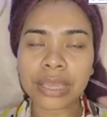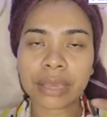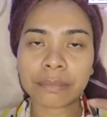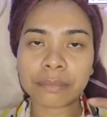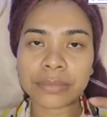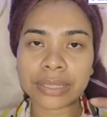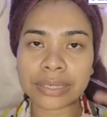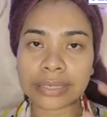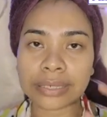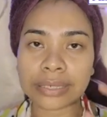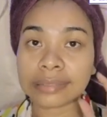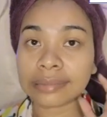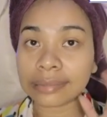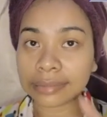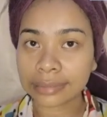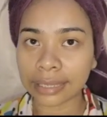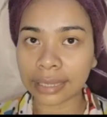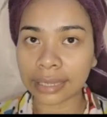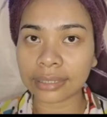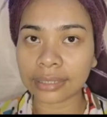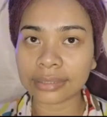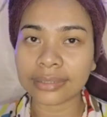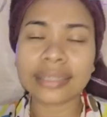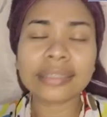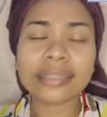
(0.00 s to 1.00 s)
yang
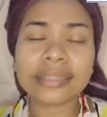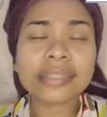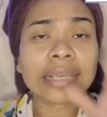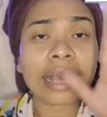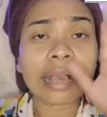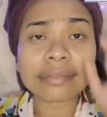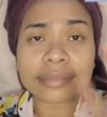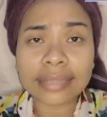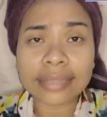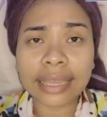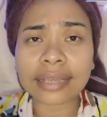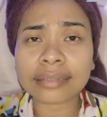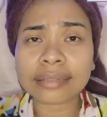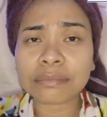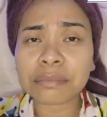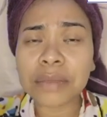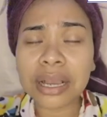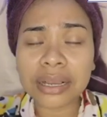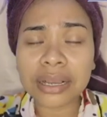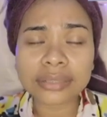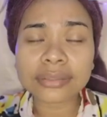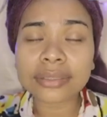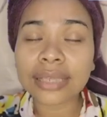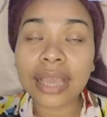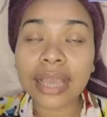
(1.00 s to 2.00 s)
minusnya dia nggak sayang
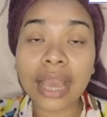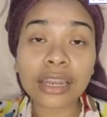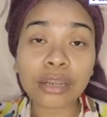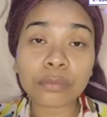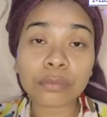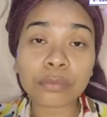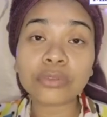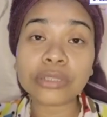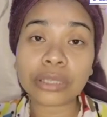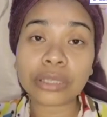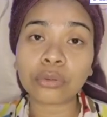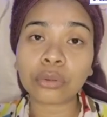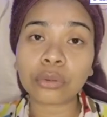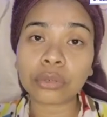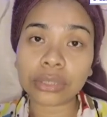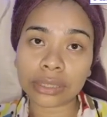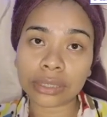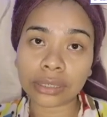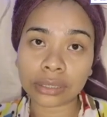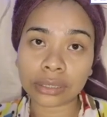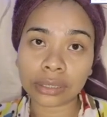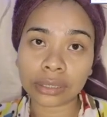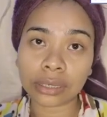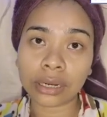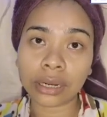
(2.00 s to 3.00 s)
banget nggak ada punya
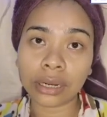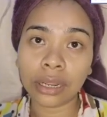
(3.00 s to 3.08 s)
toner